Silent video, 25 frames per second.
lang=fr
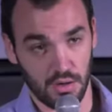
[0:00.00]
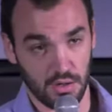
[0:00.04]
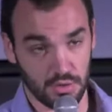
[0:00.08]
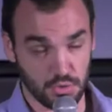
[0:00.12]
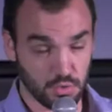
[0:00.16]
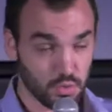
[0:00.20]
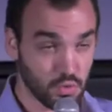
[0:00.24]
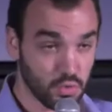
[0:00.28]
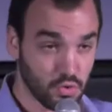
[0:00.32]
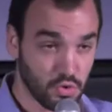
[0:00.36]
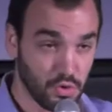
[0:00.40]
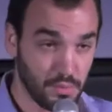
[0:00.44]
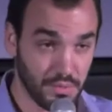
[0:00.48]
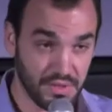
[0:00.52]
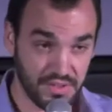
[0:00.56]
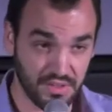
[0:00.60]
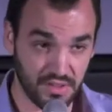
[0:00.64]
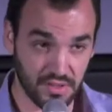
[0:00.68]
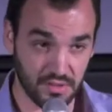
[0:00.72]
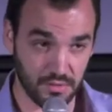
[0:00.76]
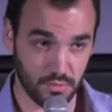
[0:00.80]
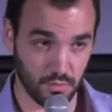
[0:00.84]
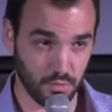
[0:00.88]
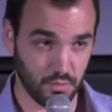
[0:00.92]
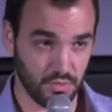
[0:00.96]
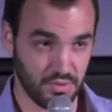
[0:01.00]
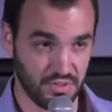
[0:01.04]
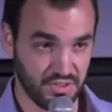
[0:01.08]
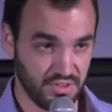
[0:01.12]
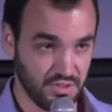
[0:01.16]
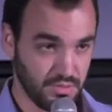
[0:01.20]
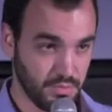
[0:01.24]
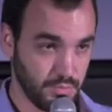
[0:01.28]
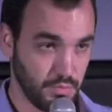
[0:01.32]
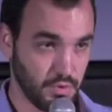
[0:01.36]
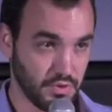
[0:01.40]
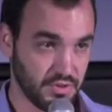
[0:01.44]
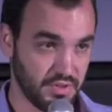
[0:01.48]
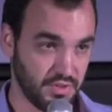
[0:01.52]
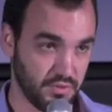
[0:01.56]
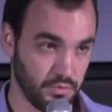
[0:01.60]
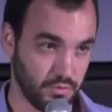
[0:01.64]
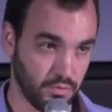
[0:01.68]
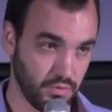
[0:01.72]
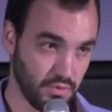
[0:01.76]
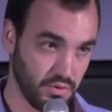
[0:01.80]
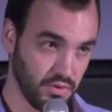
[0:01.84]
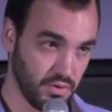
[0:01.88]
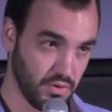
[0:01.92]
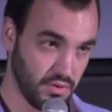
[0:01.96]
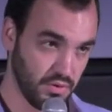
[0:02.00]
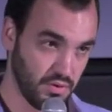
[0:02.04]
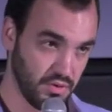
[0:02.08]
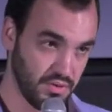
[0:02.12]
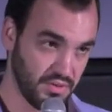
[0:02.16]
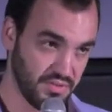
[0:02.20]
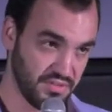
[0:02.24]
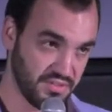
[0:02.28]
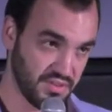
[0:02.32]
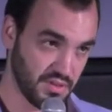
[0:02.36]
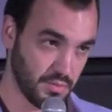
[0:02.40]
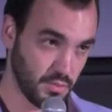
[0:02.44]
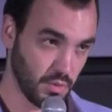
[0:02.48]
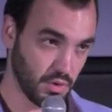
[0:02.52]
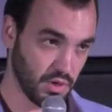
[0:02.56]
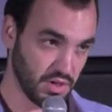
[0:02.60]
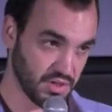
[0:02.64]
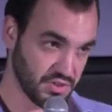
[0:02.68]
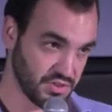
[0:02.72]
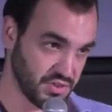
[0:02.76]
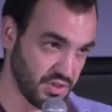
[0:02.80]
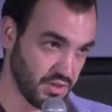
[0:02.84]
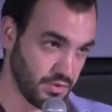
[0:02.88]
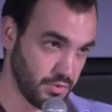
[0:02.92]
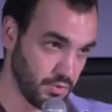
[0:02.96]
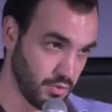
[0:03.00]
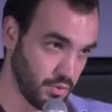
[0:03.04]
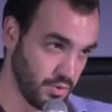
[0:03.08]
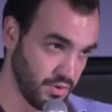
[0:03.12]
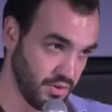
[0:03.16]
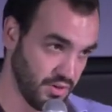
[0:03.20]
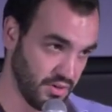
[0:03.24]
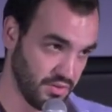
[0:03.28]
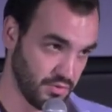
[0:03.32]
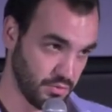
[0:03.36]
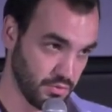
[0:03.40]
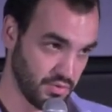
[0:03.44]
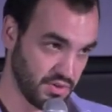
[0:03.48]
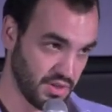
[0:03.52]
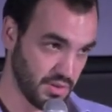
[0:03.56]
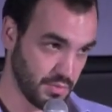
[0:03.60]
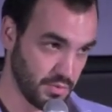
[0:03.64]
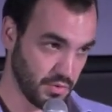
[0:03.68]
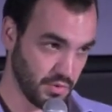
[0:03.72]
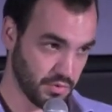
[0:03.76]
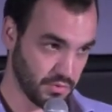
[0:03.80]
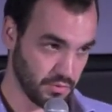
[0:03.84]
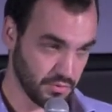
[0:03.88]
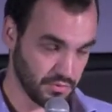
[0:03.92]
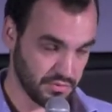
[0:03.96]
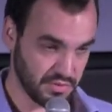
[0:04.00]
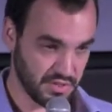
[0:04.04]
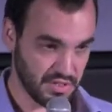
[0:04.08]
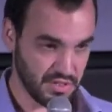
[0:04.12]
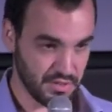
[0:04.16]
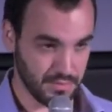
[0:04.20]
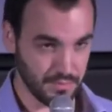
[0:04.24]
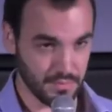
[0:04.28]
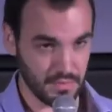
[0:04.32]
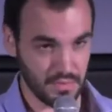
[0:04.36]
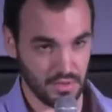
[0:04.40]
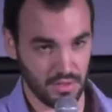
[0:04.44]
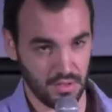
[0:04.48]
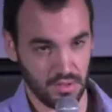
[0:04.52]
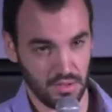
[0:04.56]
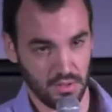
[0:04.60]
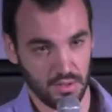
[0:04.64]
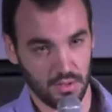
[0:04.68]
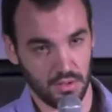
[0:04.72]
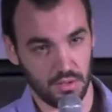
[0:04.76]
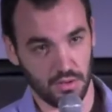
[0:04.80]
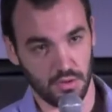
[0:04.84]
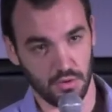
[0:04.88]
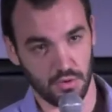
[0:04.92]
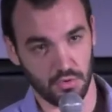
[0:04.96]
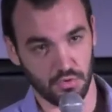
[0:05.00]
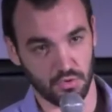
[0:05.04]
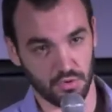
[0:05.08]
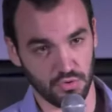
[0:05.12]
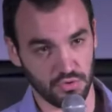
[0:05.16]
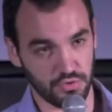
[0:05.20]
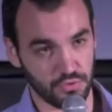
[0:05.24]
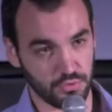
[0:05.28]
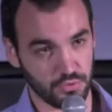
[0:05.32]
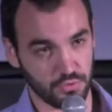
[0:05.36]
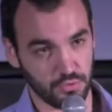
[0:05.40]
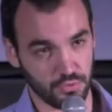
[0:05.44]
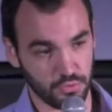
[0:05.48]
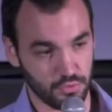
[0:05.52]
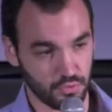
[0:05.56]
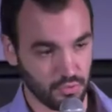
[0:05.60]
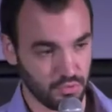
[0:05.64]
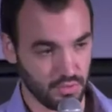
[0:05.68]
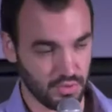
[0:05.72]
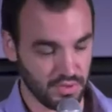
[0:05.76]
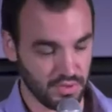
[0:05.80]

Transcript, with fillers: un jour, dans ma thèse, donc, qui portait sur euh, initialement l'architecture des réseaux de capteurs sans fil, euh, j'ai eu une discussion